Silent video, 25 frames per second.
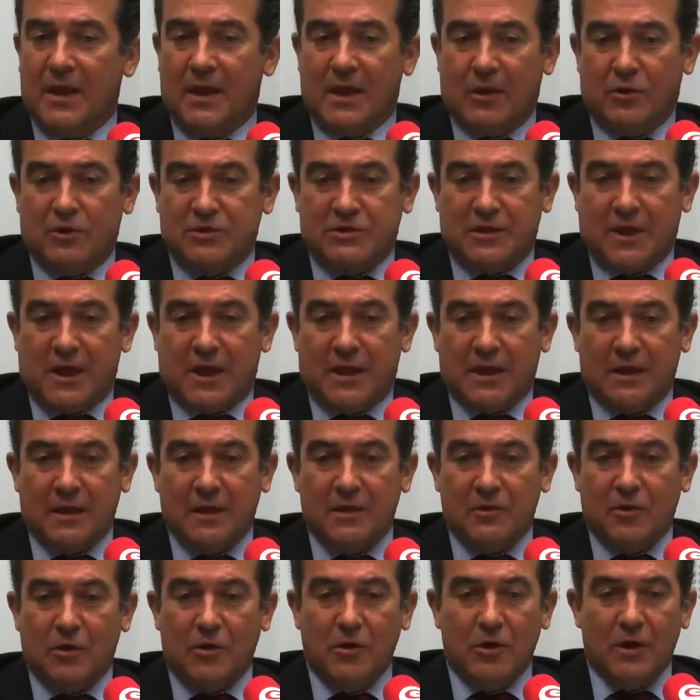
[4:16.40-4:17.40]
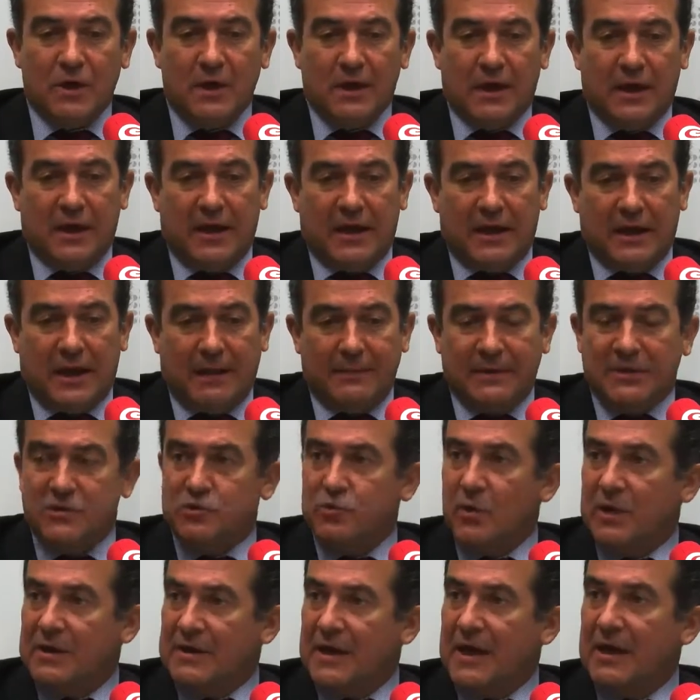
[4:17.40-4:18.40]
El coste del crédito, eh, la
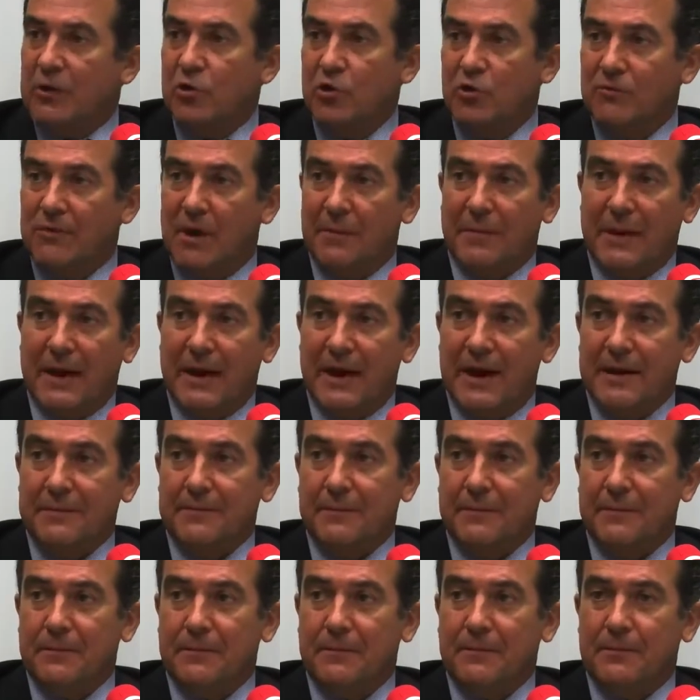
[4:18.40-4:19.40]
mensualidad que uno va a pagar,